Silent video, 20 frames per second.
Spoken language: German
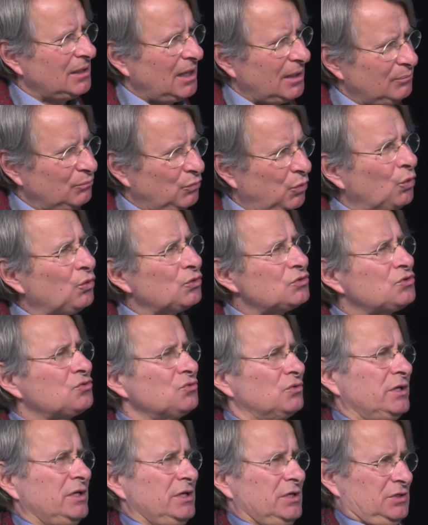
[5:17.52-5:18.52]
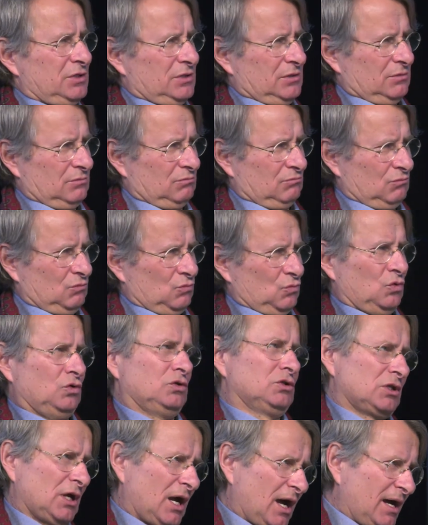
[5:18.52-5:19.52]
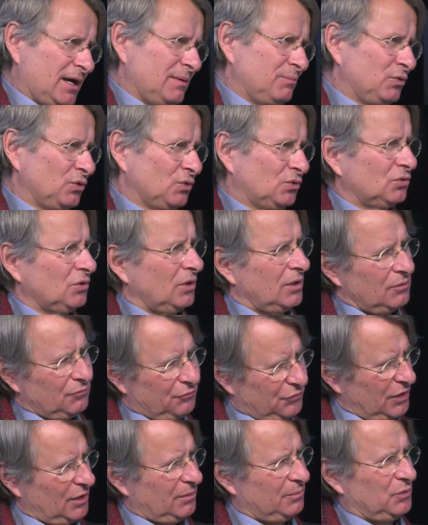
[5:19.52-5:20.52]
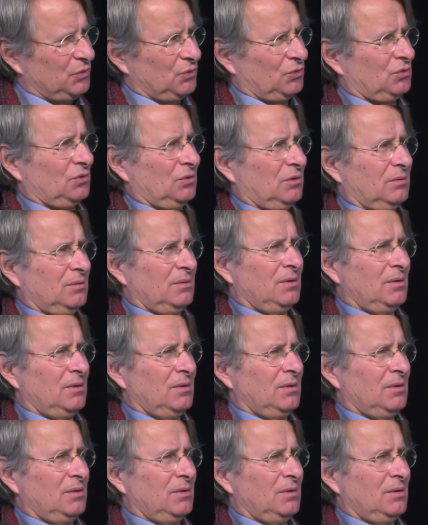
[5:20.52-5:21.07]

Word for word: ein Buch zu gießen. In drei Bücher, in vier Bücher.